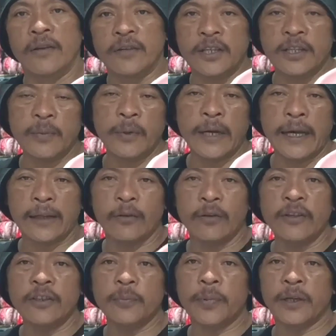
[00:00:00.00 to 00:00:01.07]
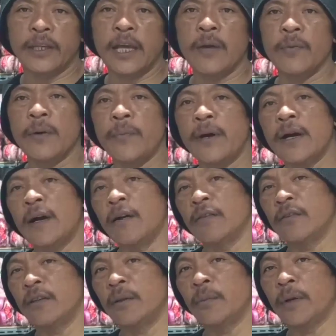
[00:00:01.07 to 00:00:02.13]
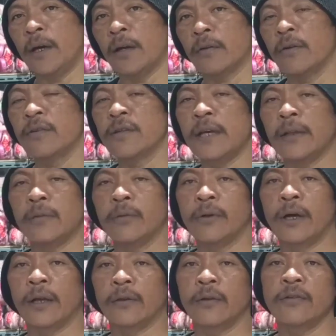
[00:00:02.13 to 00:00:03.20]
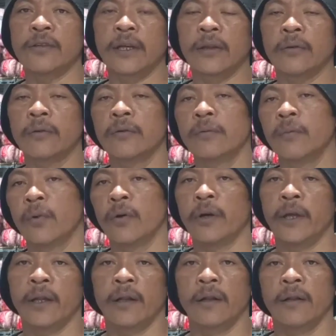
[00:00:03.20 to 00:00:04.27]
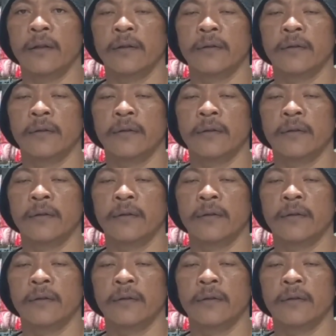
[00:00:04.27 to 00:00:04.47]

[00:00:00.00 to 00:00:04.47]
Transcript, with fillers: Sistem kartonnya seperti apa Bang? Kalau sistem karton, satu karton, satu model.